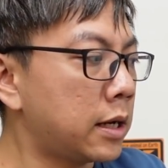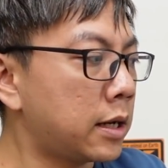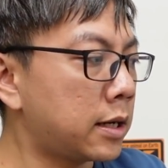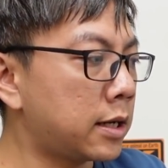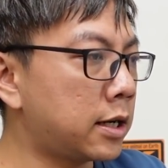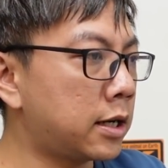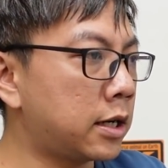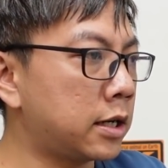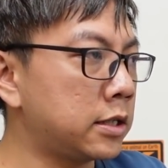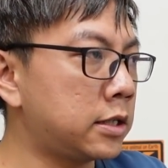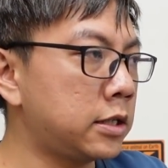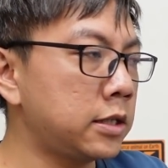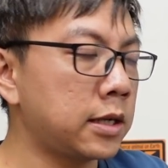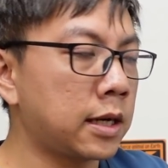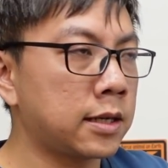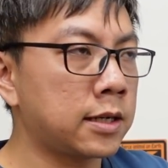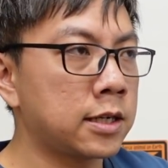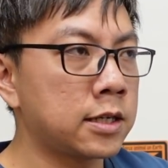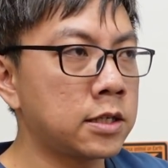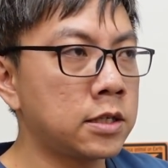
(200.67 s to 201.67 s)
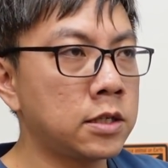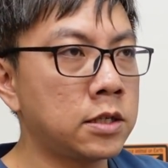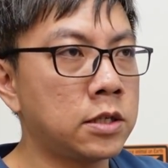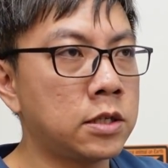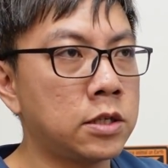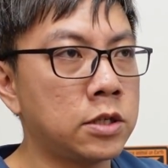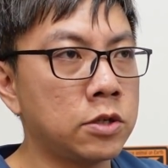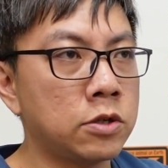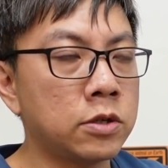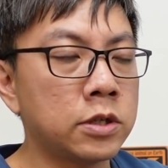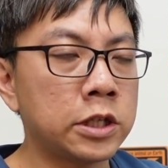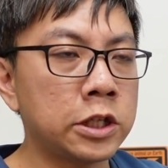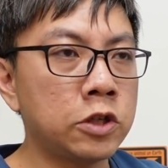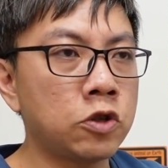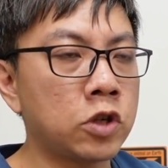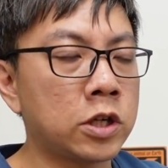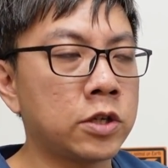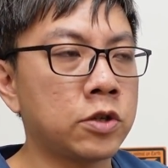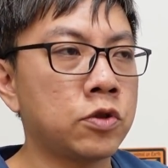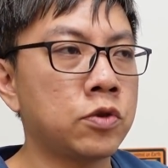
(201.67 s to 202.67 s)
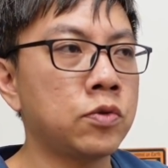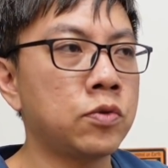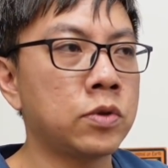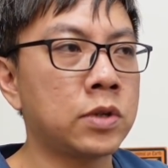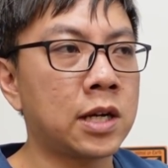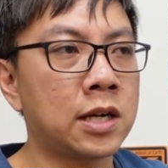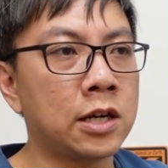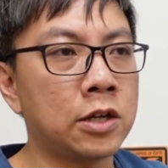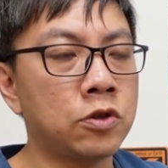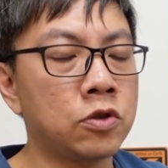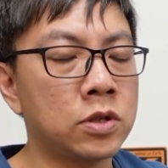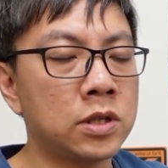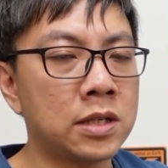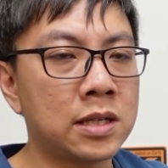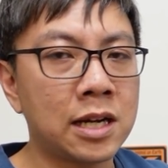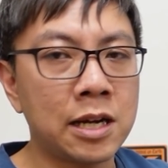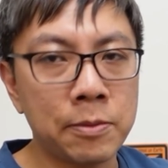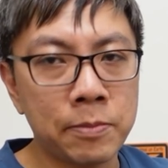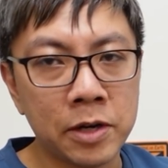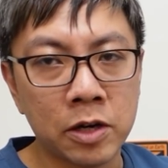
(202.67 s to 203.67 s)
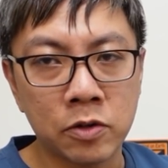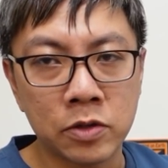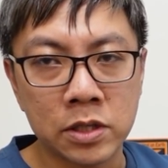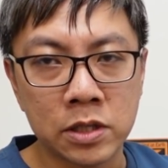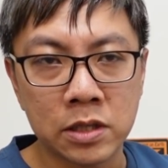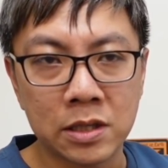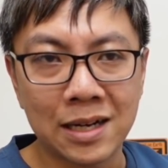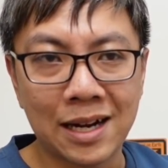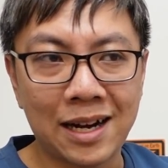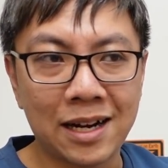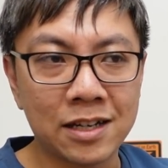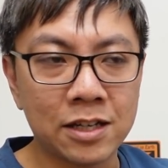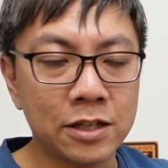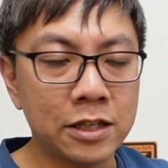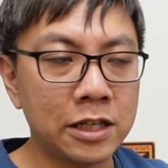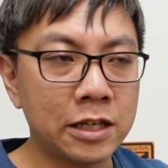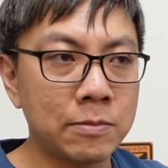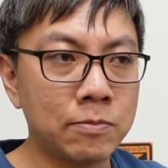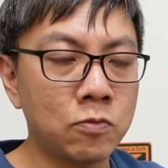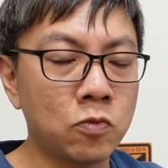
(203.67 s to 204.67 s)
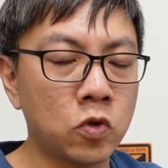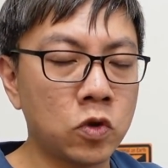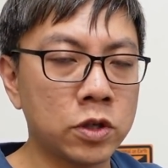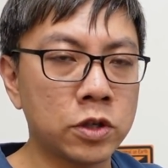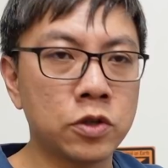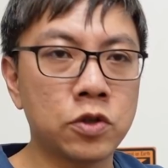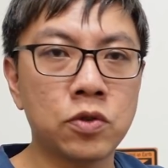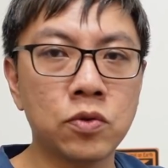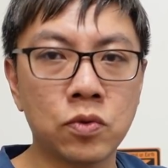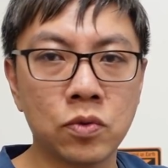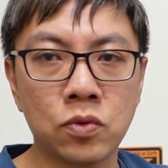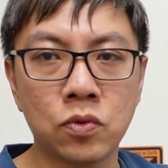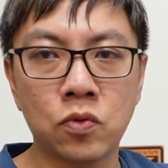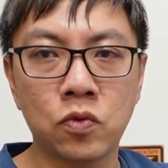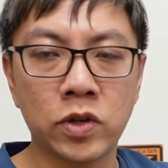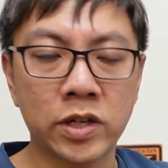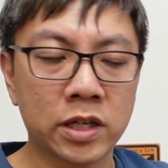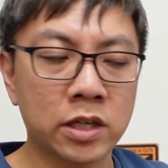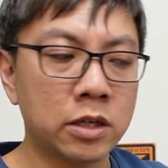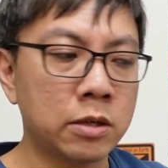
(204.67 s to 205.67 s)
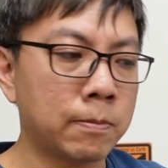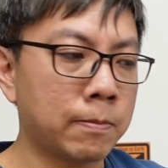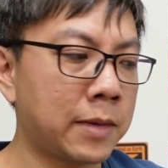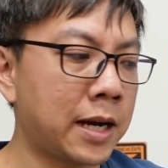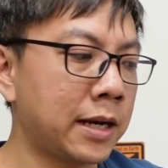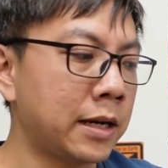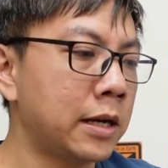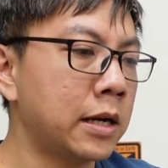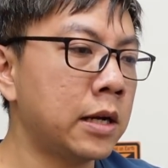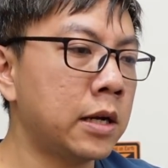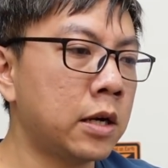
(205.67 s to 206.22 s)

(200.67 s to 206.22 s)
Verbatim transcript: 那既然它是使用低转速，当然就是代表着它的研磨的速度会更慢。